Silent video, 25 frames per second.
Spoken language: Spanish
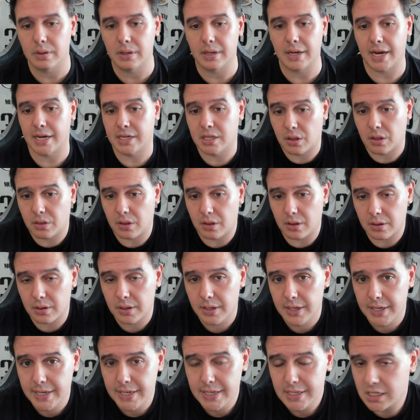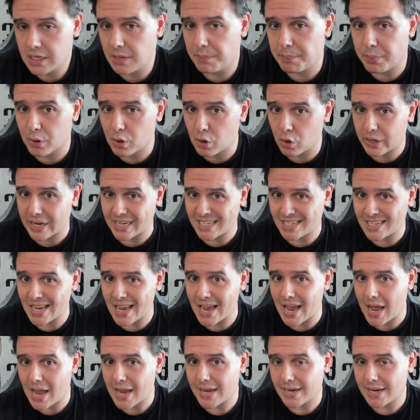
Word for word: Es decir, si por lo que sea